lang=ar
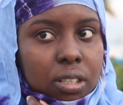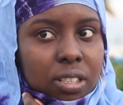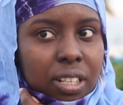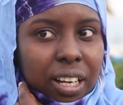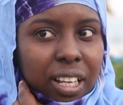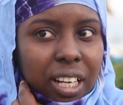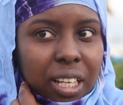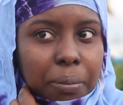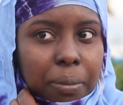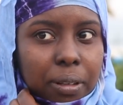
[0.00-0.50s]

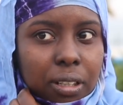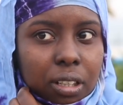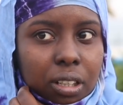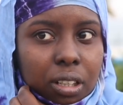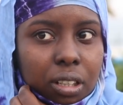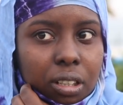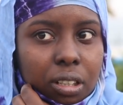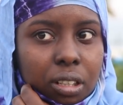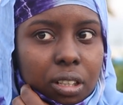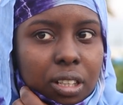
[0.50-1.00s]
تقريبا
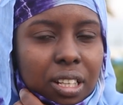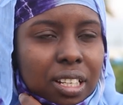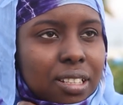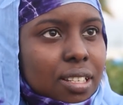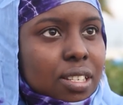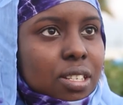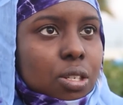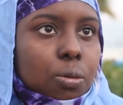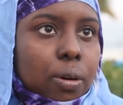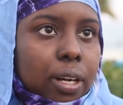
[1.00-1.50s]

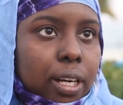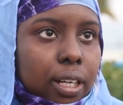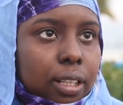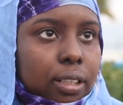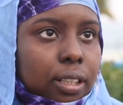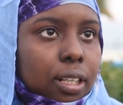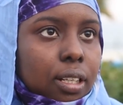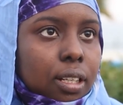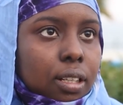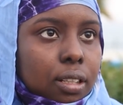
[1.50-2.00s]
ثلاثه السوايع
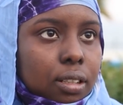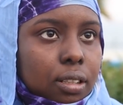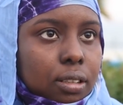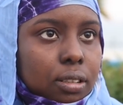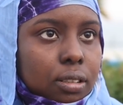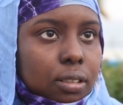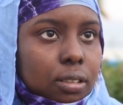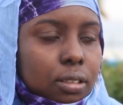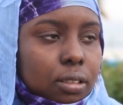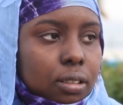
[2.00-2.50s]
ديال
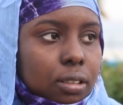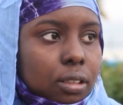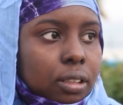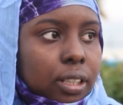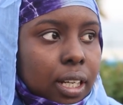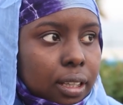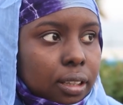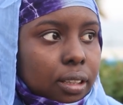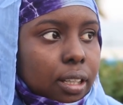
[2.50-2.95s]
ديال